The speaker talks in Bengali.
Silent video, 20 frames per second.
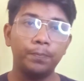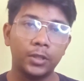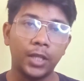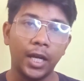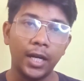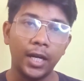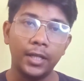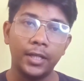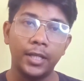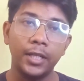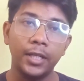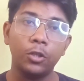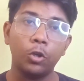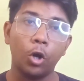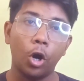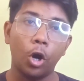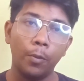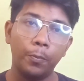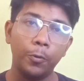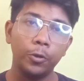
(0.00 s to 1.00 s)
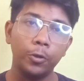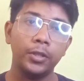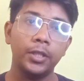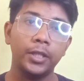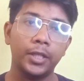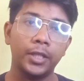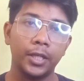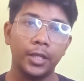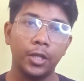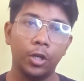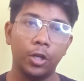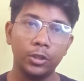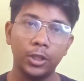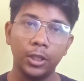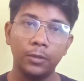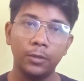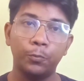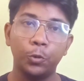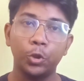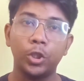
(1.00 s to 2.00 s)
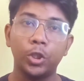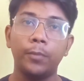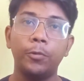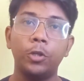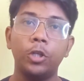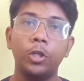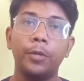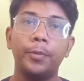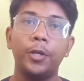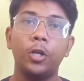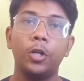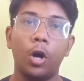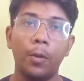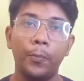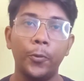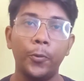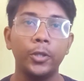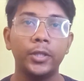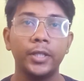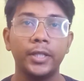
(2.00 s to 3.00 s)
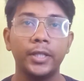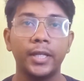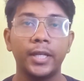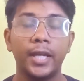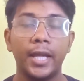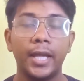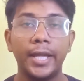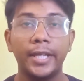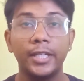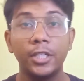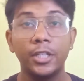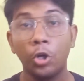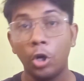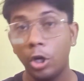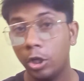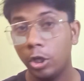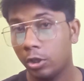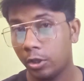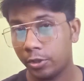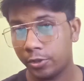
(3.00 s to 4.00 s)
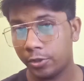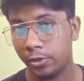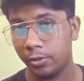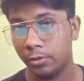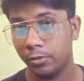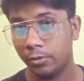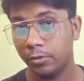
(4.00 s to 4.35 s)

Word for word: তার ঠিক অপর দিকে অর্থাৎ পূজা মণ্ডপের অপর দিকে একটি হলঘর ছিল